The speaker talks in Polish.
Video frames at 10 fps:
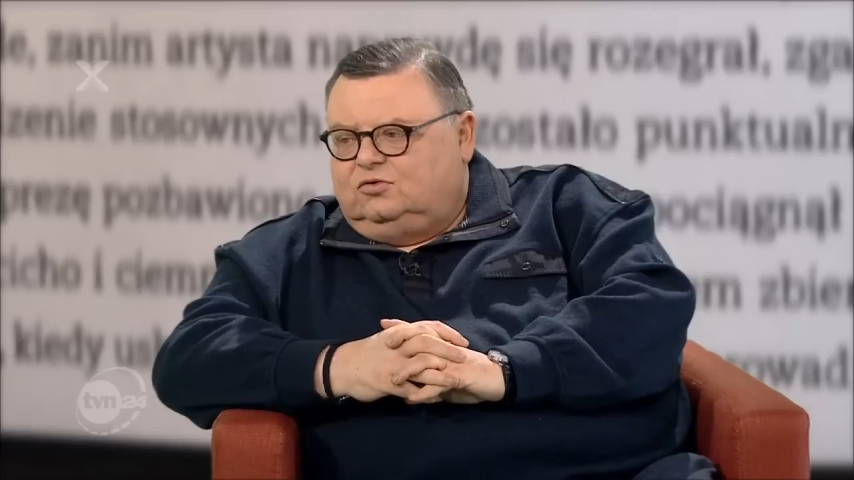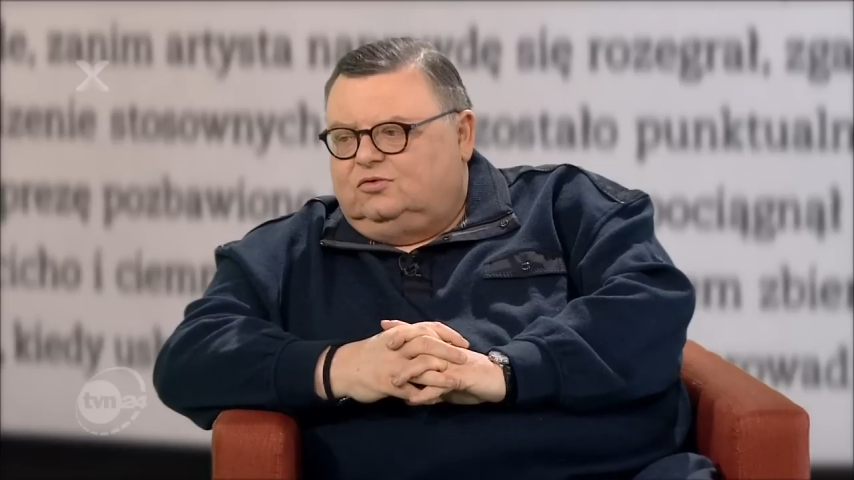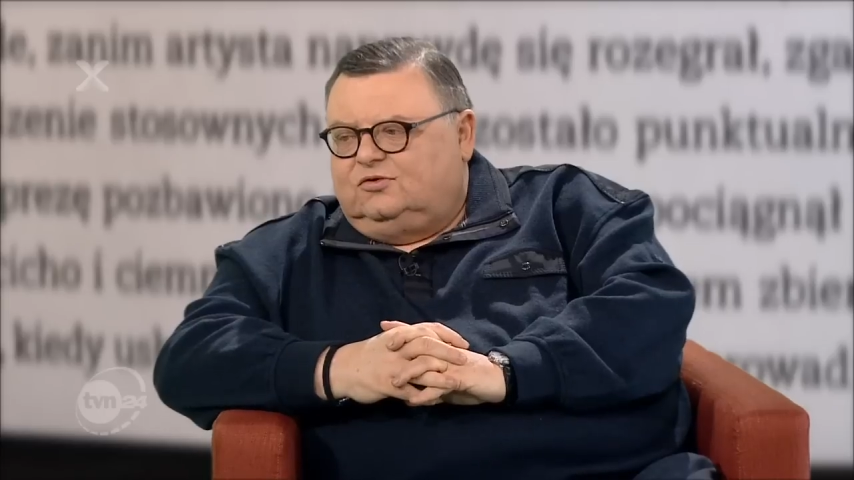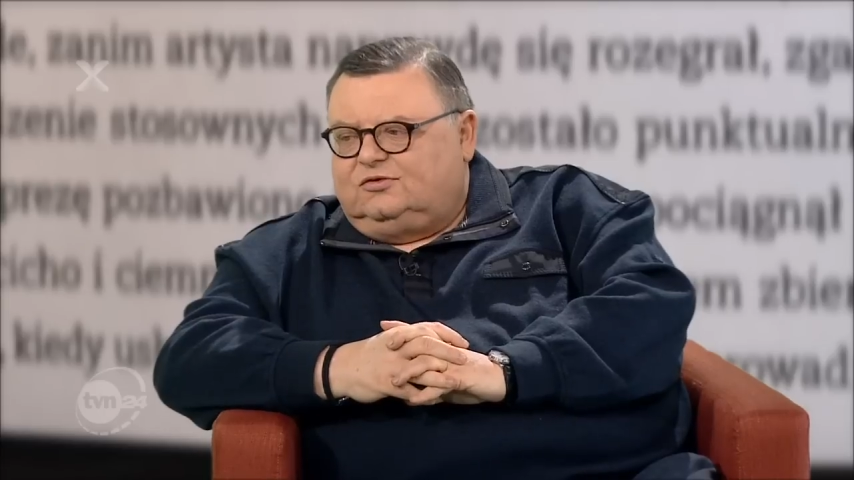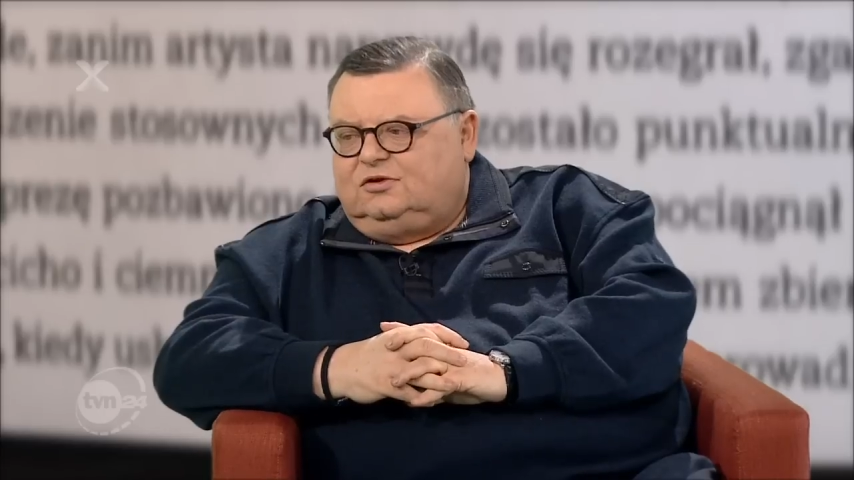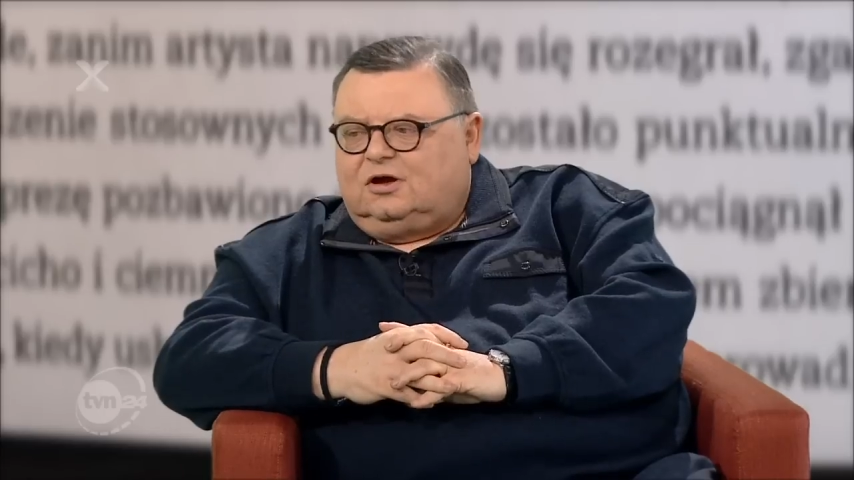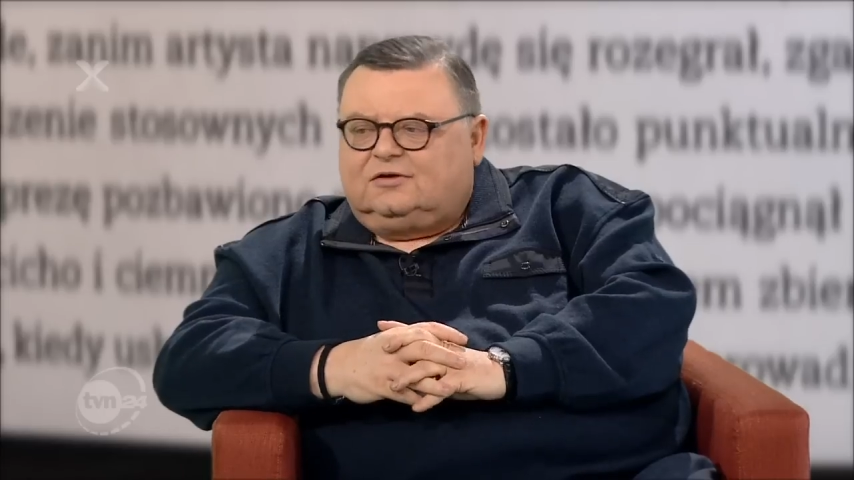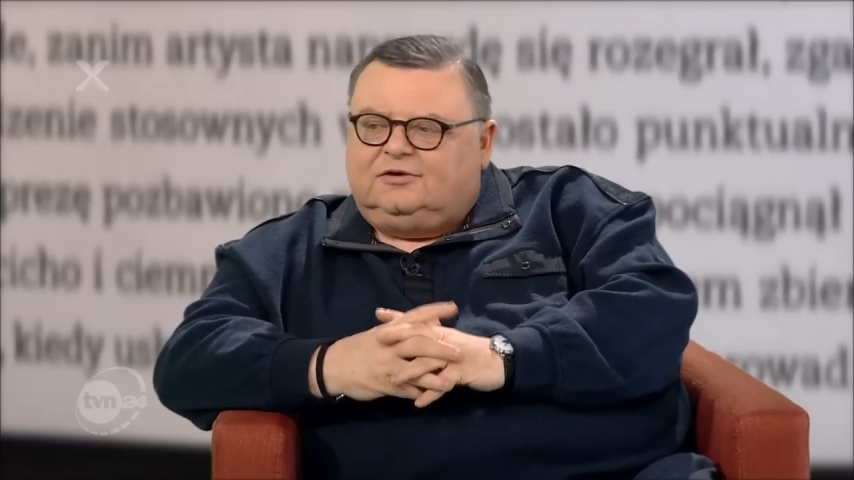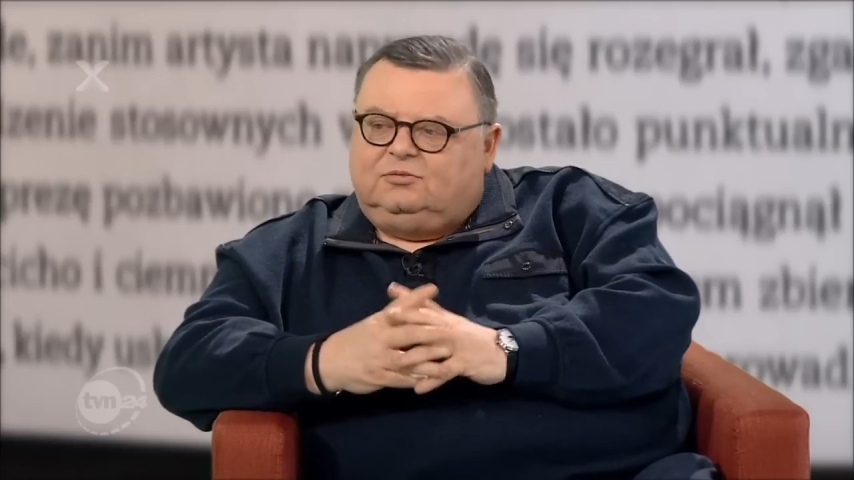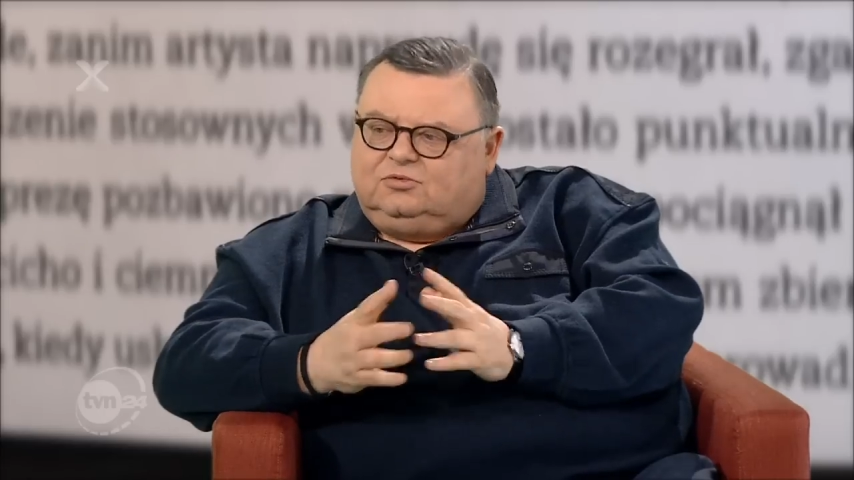gust i
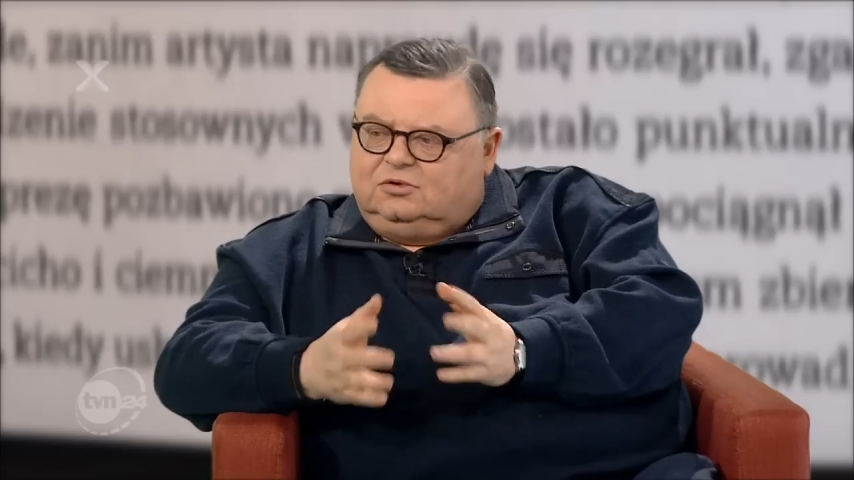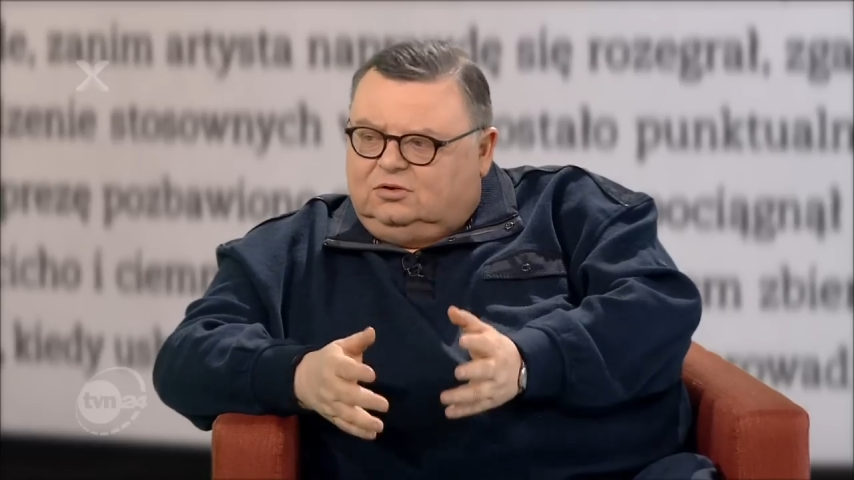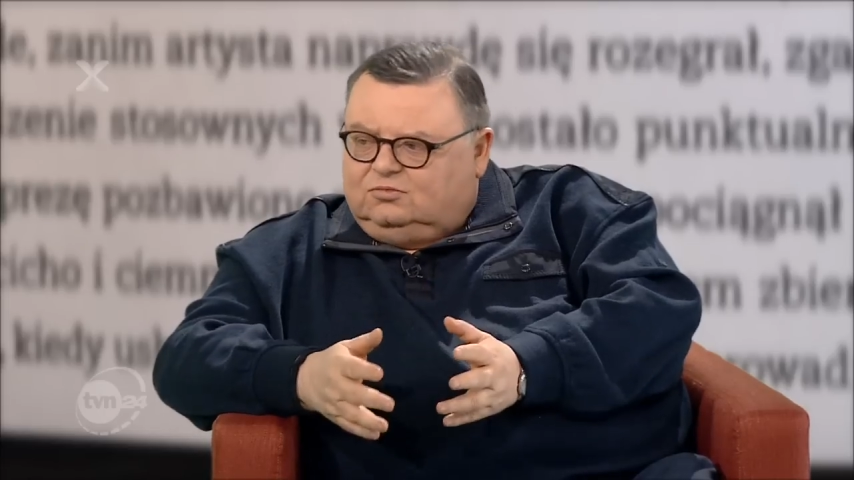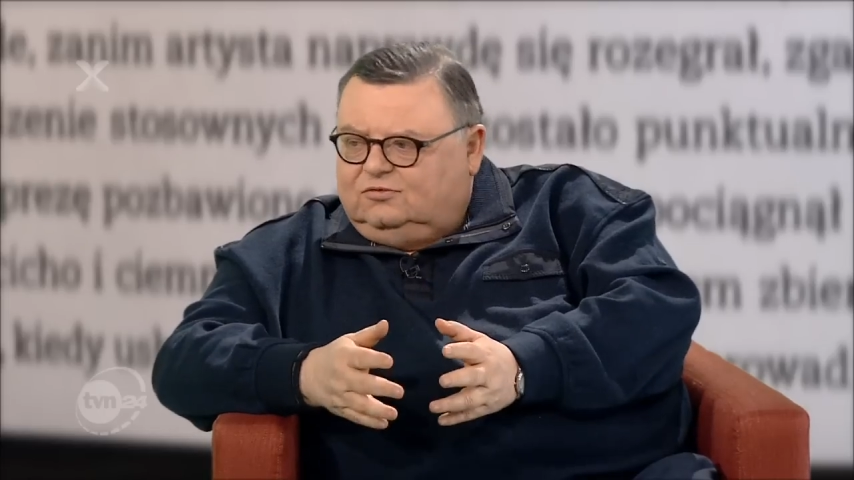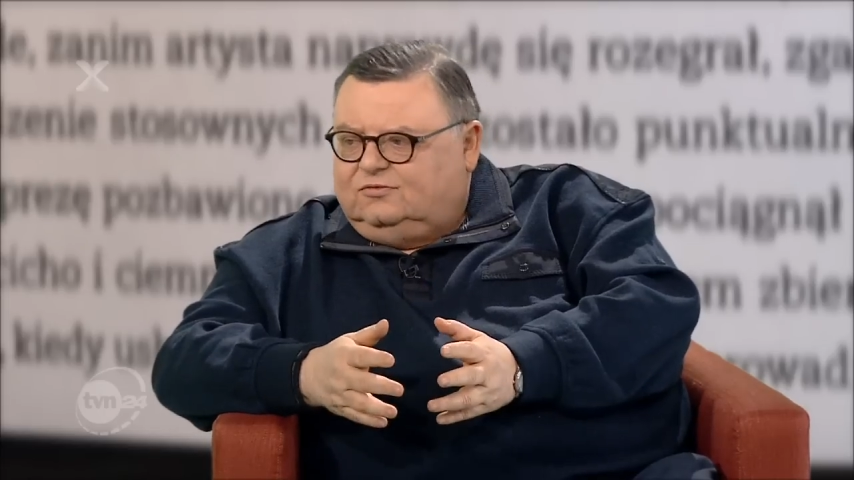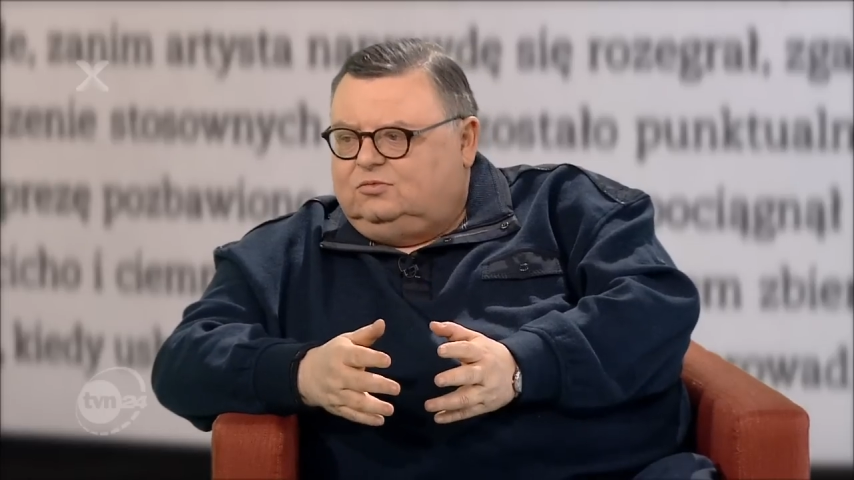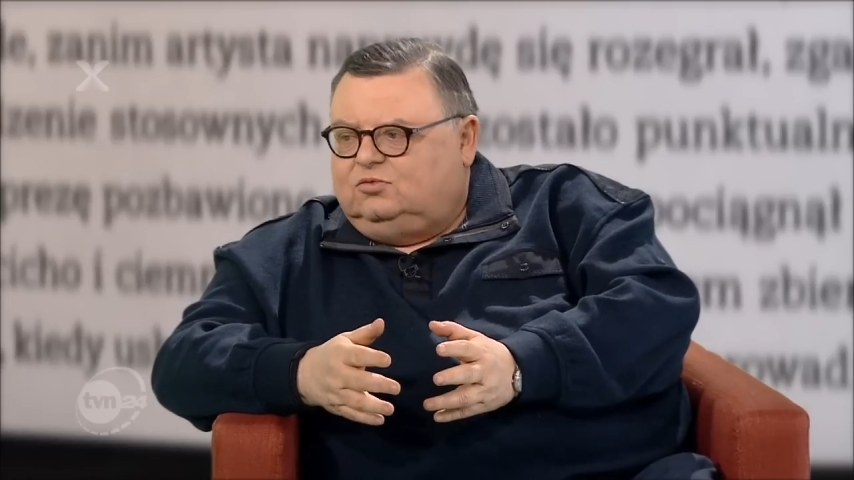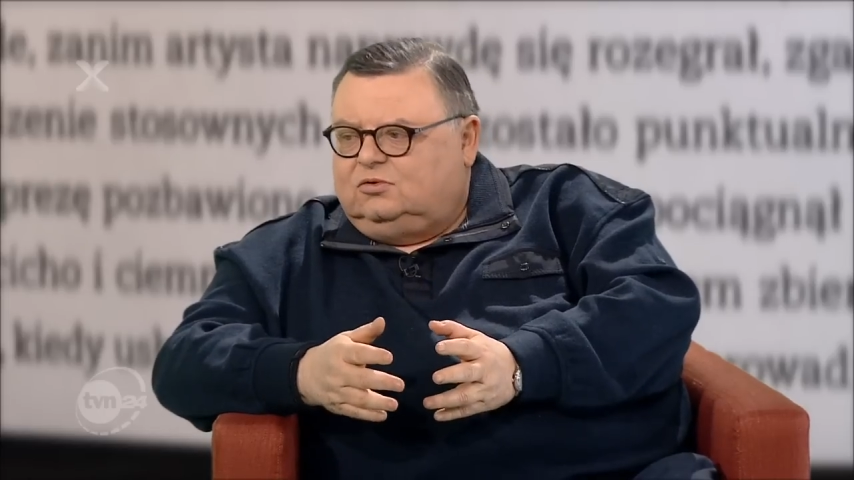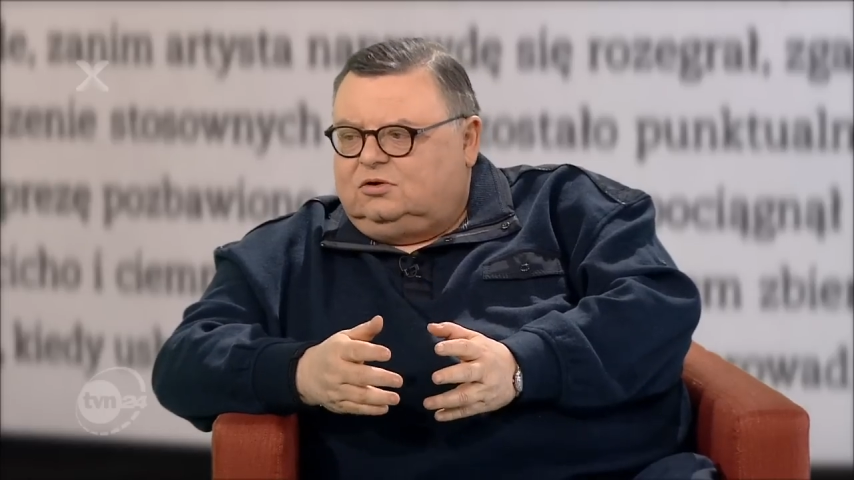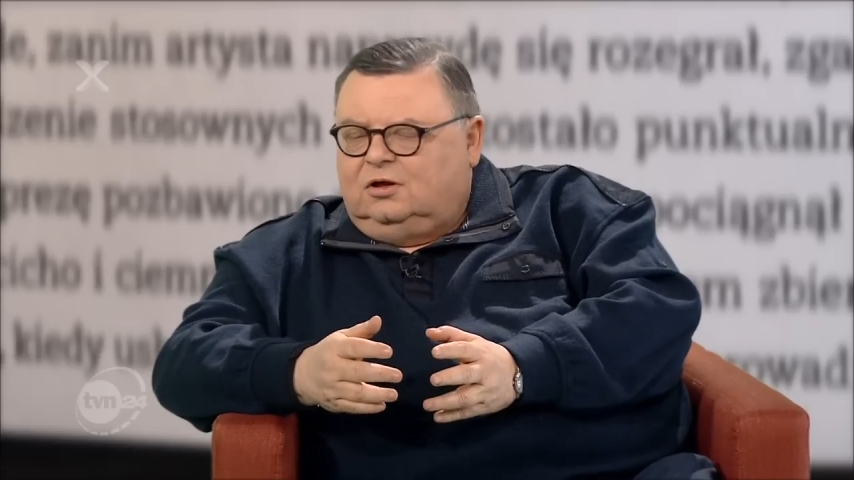akceptuje mój
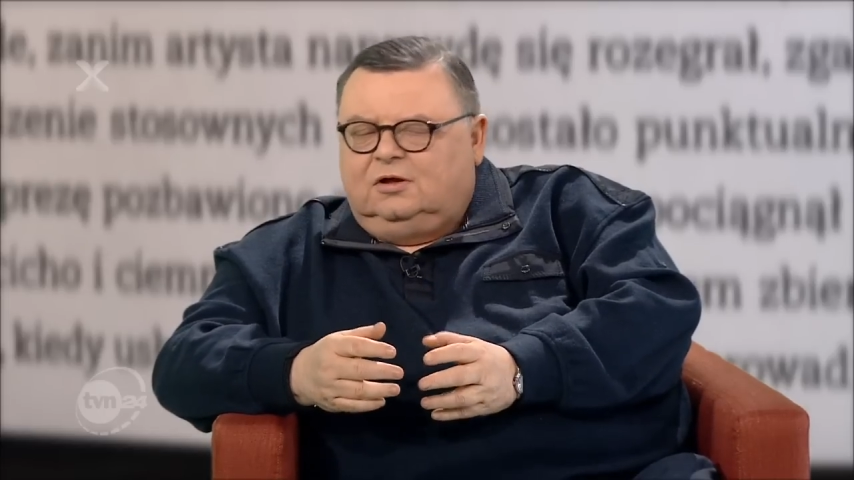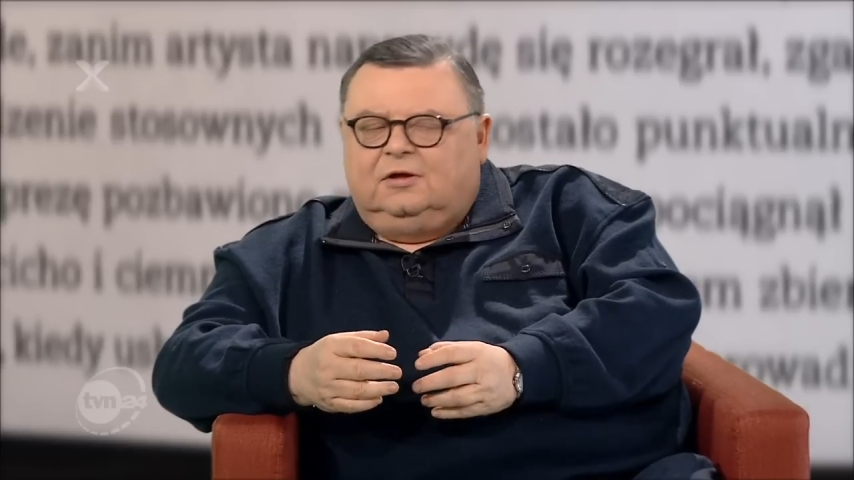wybór,